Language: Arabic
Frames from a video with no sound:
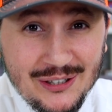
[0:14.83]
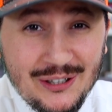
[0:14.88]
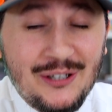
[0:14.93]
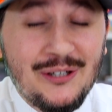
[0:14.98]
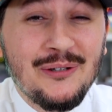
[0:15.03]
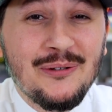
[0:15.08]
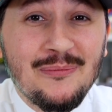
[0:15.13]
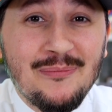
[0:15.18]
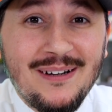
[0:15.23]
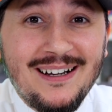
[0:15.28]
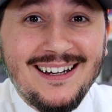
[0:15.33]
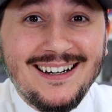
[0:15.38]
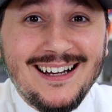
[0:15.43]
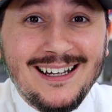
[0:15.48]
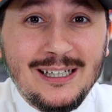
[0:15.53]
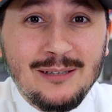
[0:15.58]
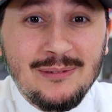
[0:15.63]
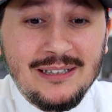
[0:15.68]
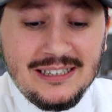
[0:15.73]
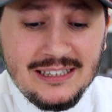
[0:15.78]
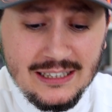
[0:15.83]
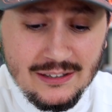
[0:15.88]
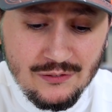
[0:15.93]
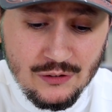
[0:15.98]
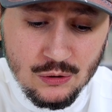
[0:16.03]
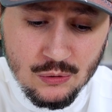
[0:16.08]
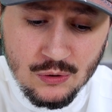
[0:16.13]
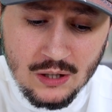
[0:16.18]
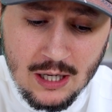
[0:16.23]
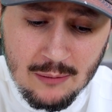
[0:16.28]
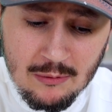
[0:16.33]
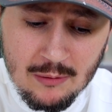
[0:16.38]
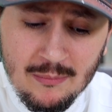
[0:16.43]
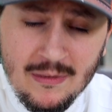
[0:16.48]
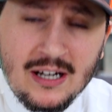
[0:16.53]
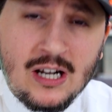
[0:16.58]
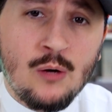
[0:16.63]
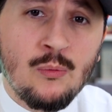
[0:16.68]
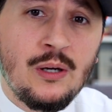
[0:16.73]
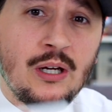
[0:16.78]
كيو مع رقمي تي في وقبل ما
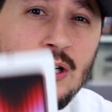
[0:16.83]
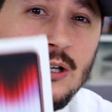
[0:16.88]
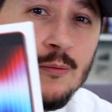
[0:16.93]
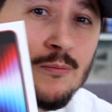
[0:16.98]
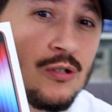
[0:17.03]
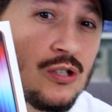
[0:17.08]
اراويكم